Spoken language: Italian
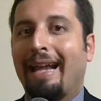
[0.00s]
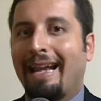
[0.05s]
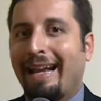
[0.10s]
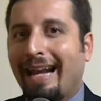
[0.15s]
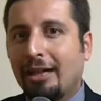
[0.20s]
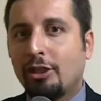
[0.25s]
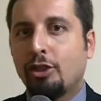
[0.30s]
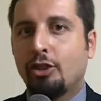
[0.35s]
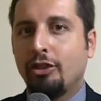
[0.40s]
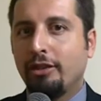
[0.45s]

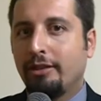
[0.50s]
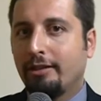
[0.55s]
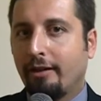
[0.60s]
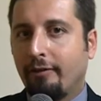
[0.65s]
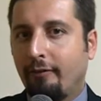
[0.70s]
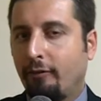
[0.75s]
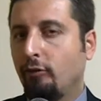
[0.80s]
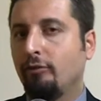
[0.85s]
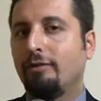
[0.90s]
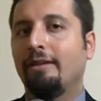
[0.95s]
nascita
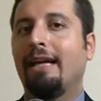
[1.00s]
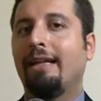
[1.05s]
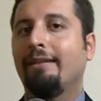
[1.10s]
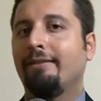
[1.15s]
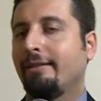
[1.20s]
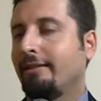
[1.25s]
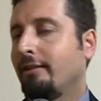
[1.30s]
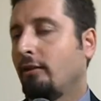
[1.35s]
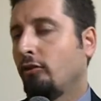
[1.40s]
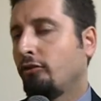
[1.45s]

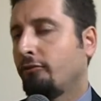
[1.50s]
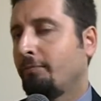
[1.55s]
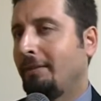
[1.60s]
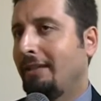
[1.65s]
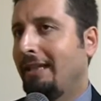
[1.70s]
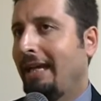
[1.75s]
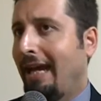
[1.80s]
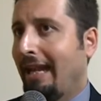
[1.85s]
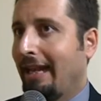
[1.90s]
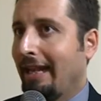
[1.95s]
fondante
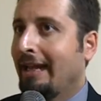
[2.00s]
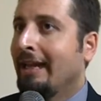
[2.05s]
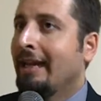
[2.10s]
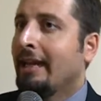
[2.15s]
dell'ospedale,